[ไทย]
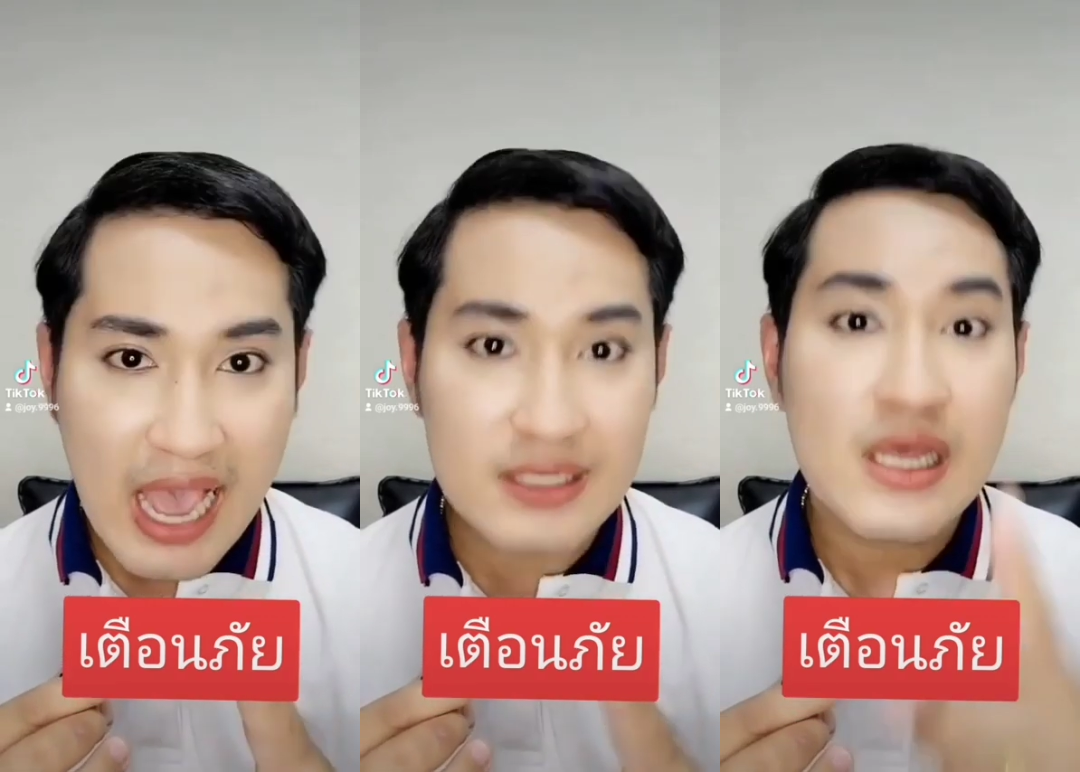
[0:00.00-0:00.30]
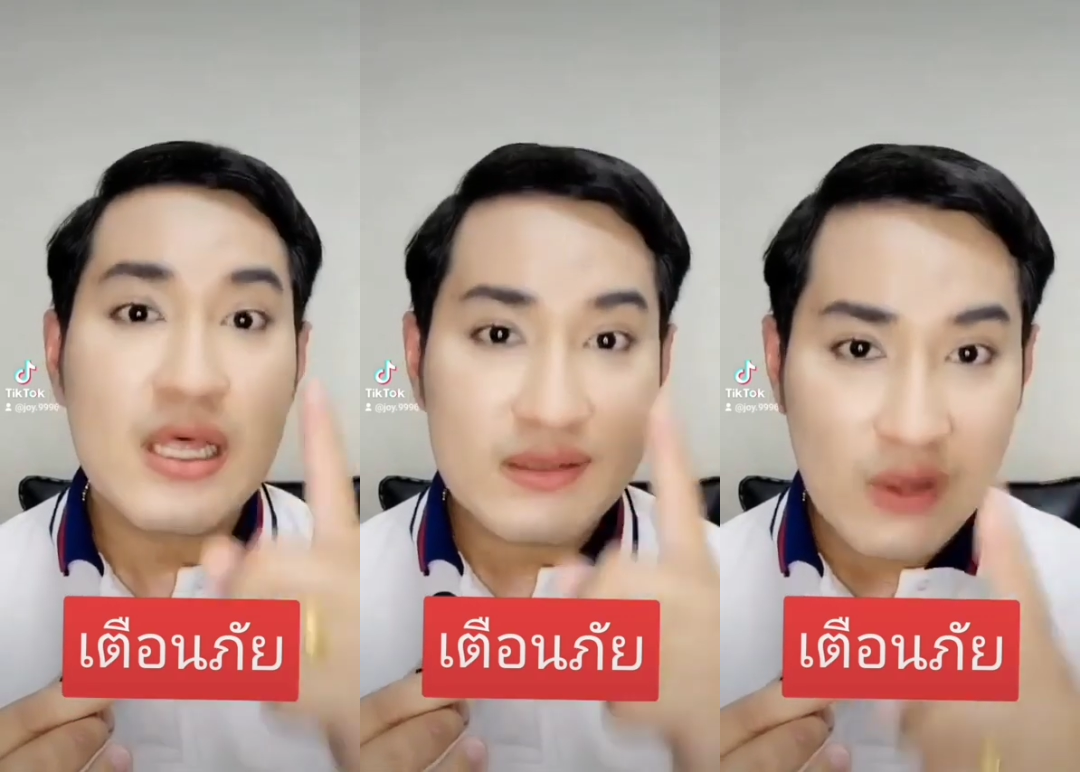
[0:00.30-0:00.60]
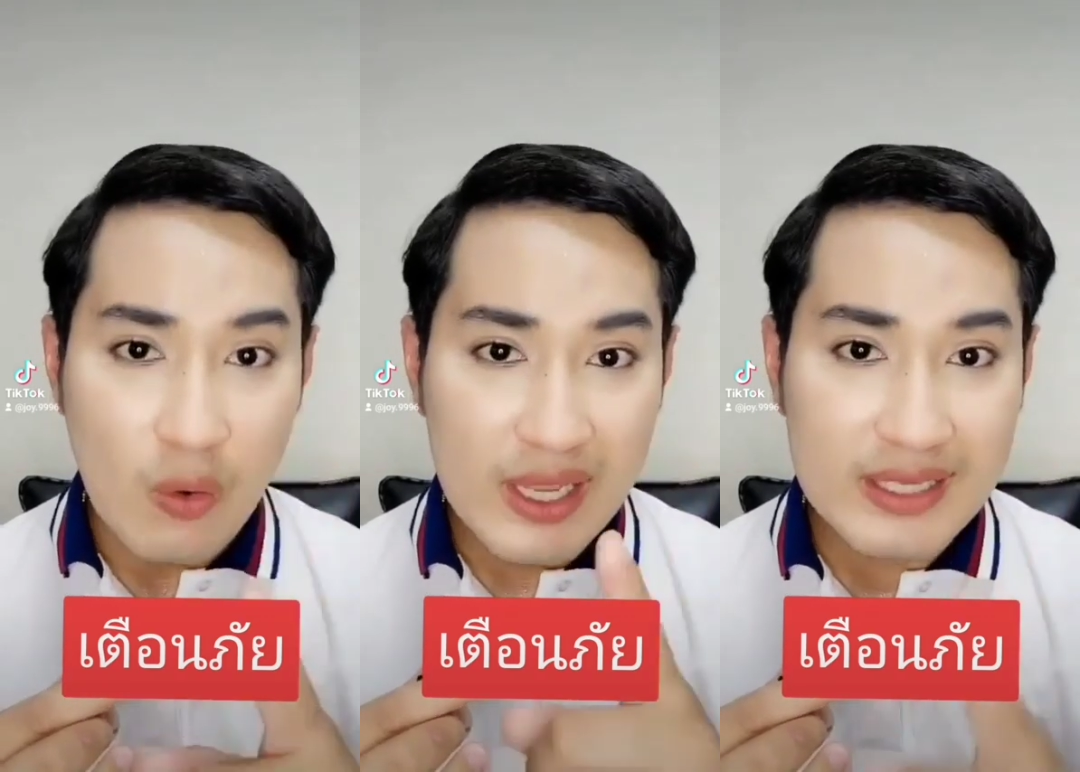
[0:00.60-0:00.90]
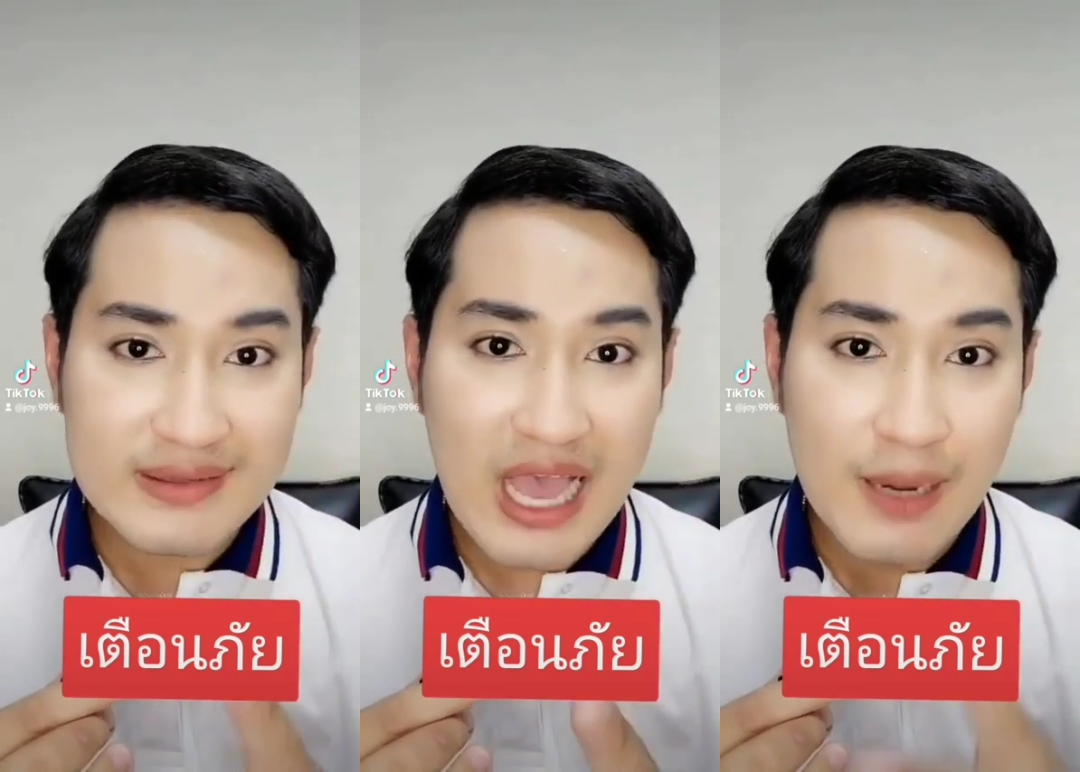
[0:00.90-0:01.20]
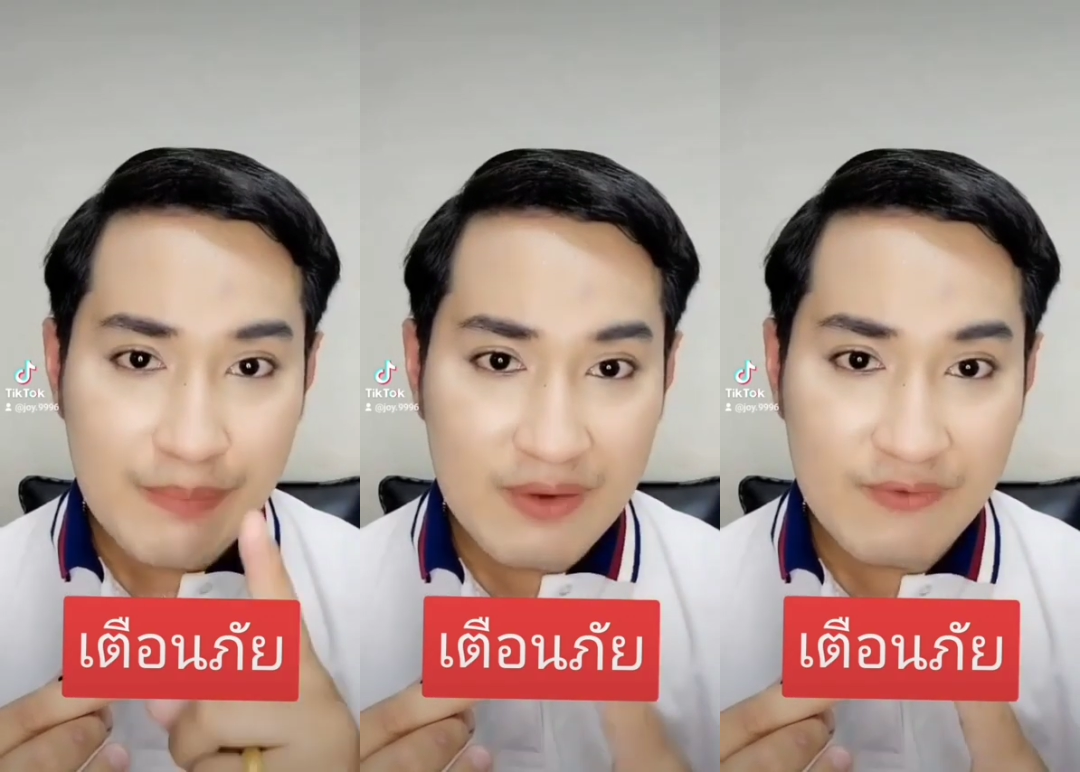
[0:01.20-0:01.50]
การส่งเอกสาร
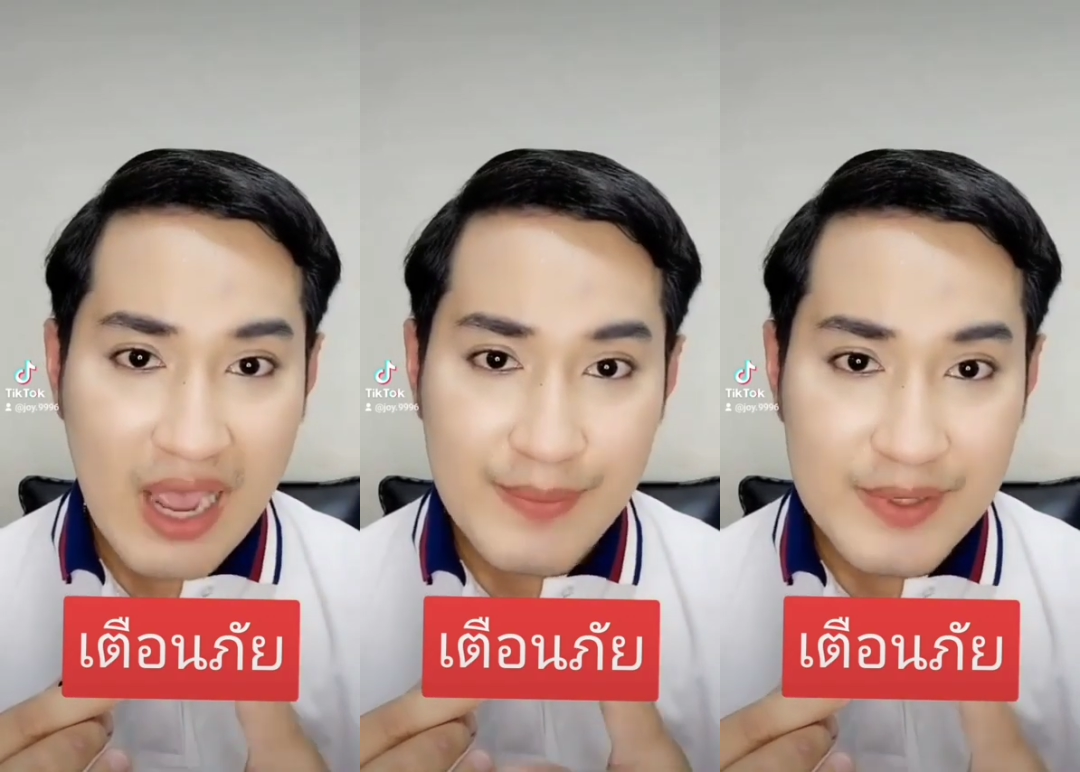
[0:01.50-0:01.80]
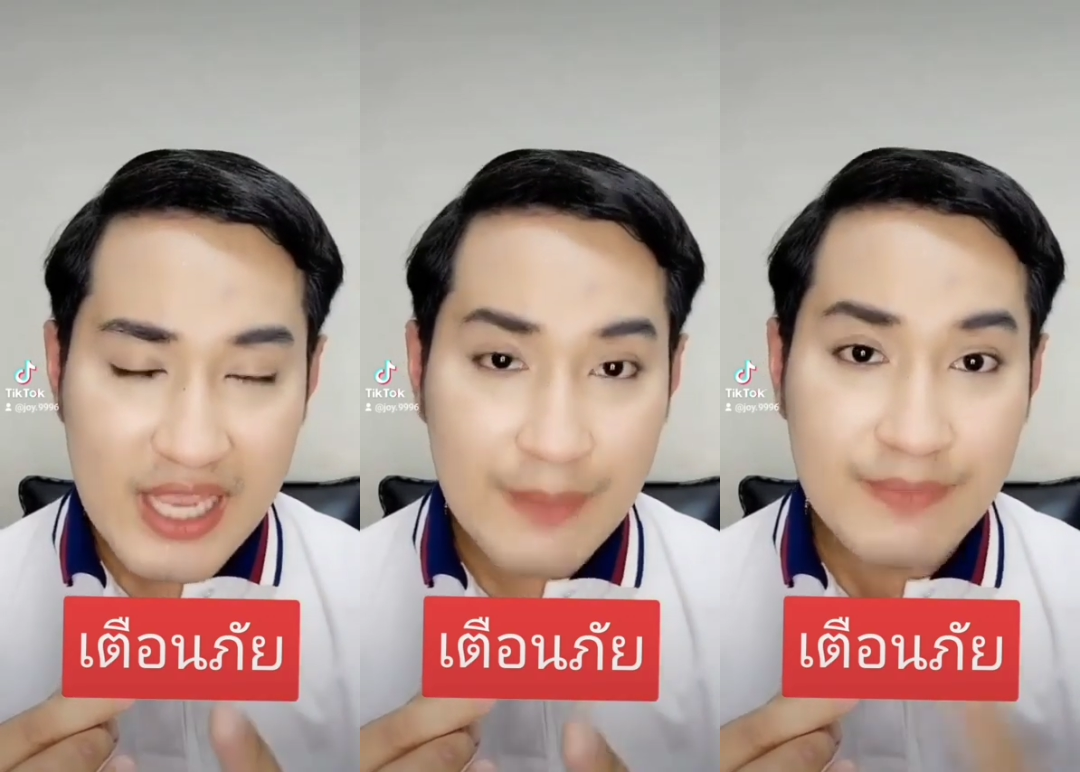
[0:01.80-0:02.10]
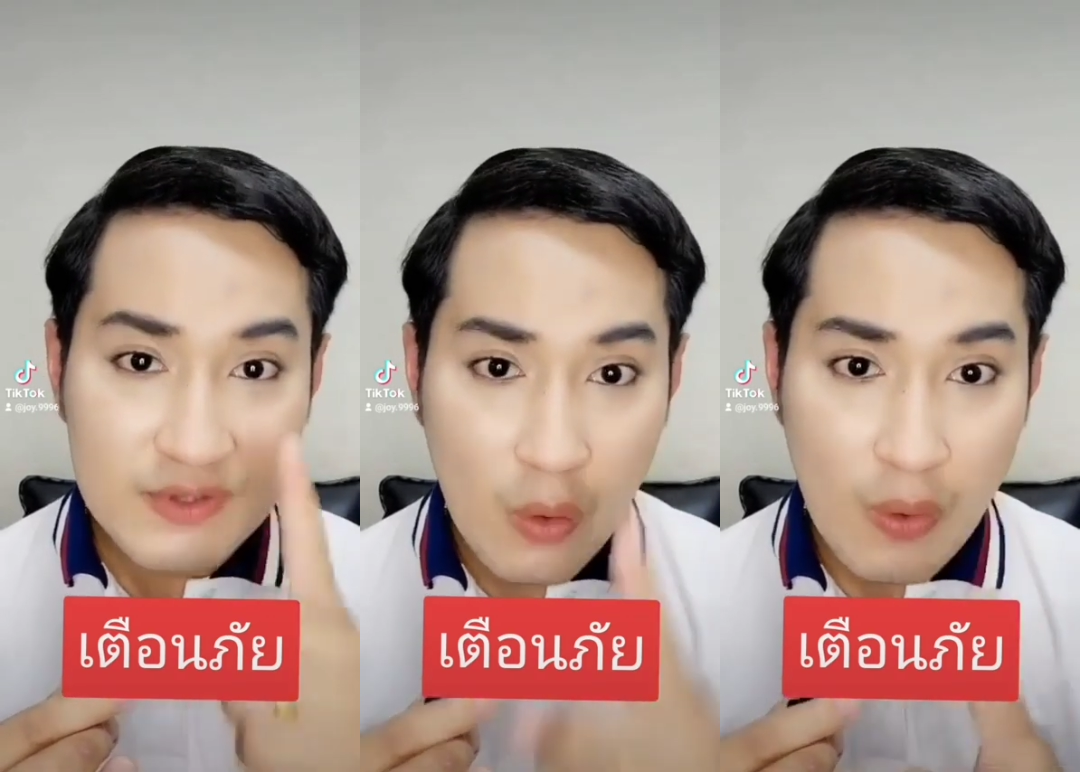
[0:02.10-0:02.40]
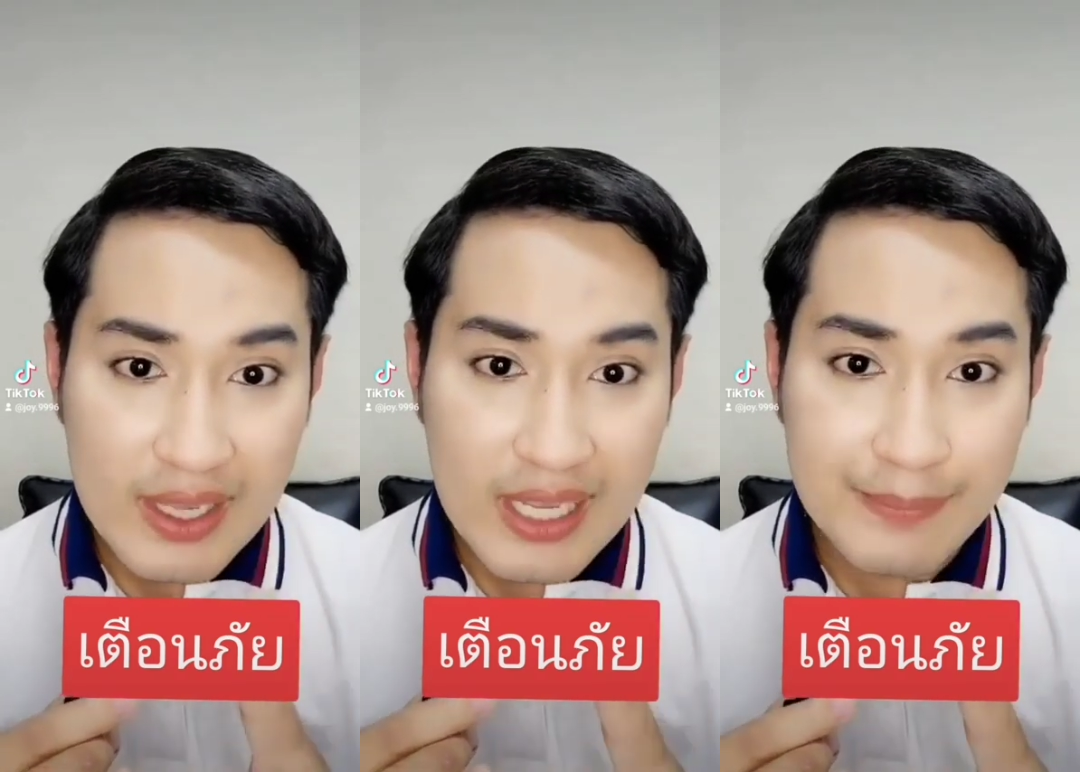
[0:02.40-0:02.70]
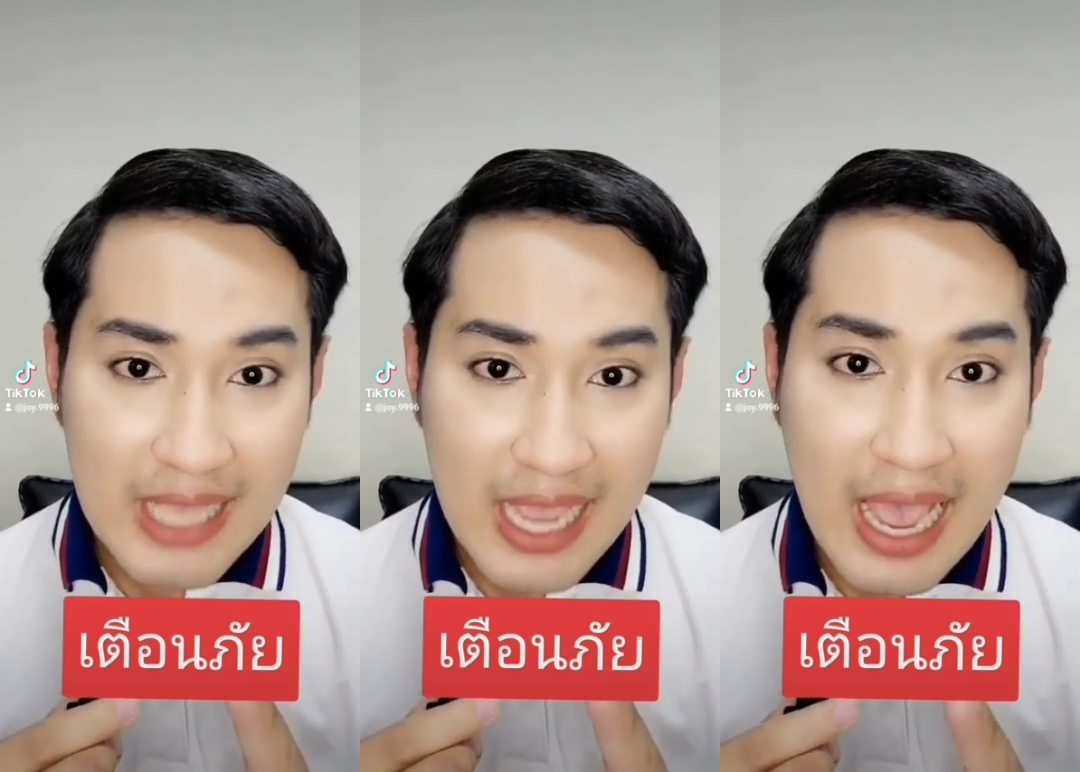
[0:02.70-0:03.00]
เป็นไฟล์ PDF ส่งให้
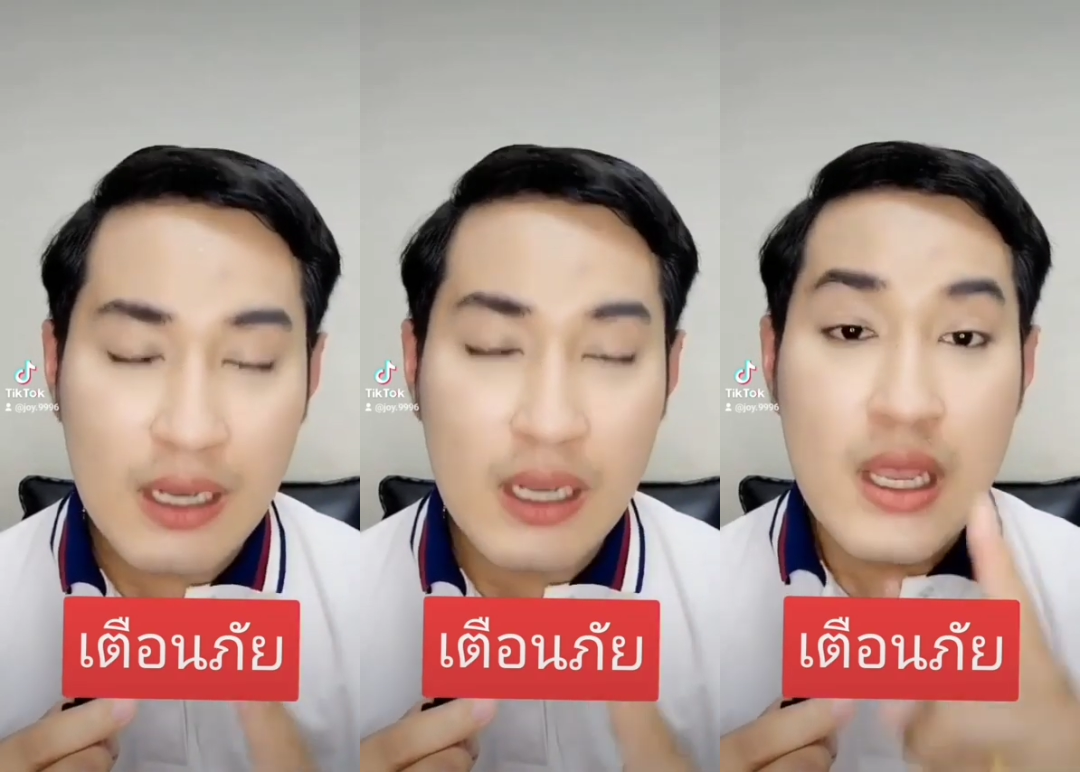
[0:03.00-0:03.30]
กับทาง